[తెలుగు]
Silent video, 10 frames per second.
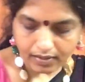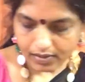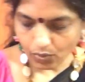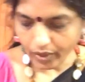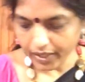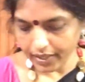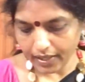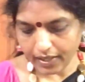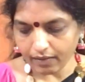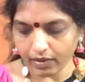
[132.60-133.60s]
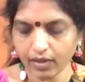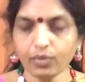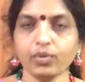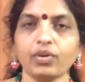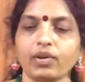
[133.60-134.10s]
స్క్వేర్ నెక్
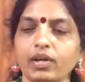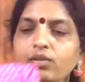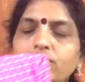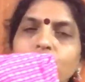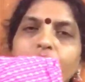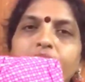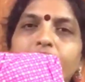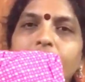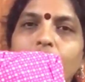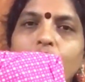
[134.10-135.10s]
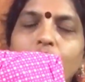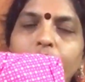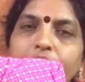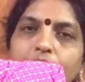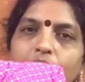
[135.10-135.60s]
కావాలనుకున్న వాళ్ళు స్క్వేర్ నెక్లో
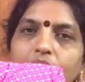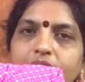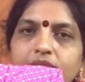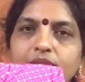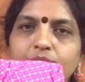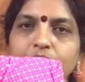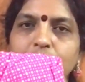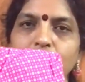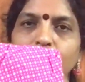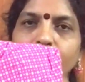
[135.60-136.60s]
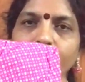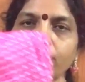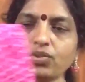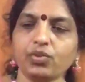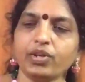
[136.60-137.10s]
మీరు ఆర్డర్ చేసుకోవచ్చు
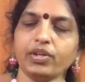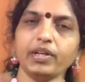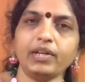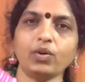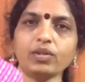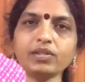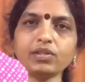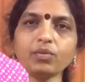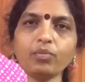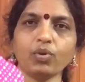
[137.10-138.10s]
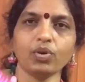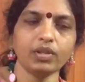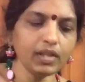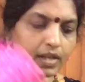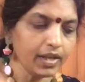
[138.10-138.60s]
ఇది చూడండి డాట్స్తో
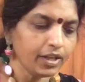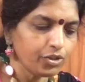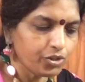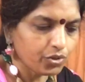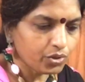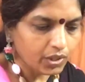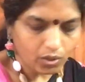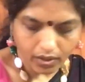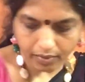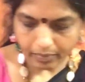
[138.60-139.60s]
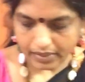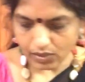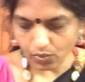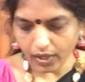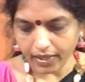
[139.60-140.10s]
బాగుంది జ్యోతి కాటన్
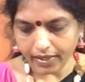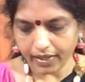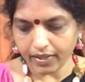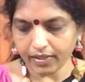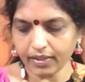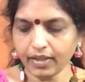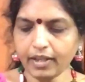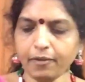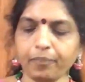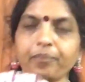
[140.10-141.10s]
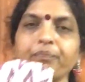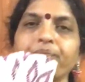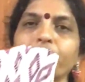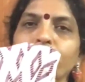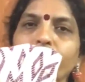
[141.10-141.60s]
బెస్ట్ క్వాలిటీ అయినదండి
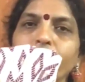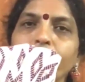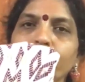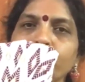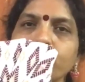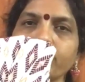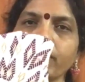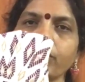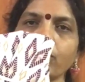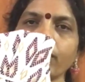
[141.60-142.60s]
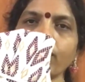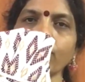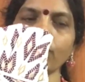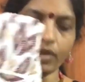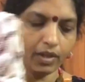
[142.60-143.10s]
చూడండి పోచంపల్లి మోడల్లో